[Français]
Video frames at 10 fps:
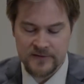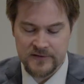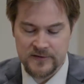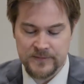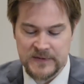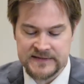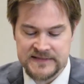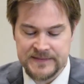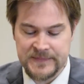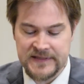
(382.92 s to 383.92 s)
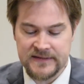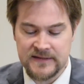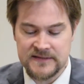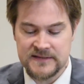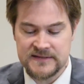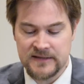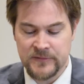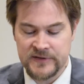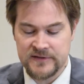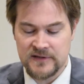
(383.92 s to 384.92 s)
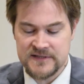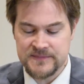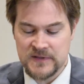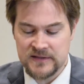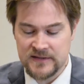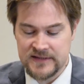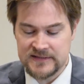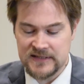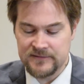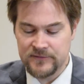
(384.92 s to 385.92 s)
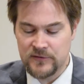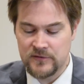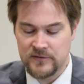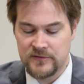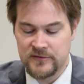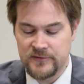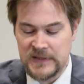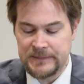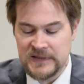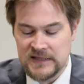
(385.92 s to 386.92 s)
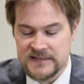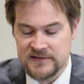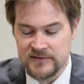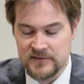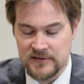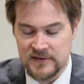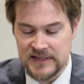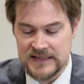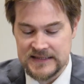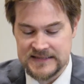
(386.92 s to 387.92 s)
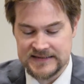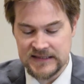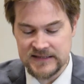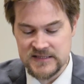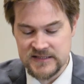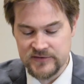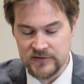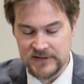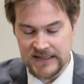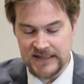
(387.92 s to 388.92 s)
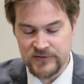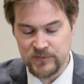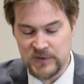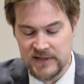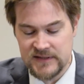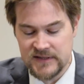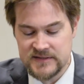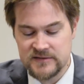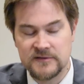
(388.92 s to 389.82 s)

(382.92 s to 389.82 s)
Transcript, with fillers: de participer à cette cérémonie de lancement des travaux de préparation de la stratégie et du plan d'action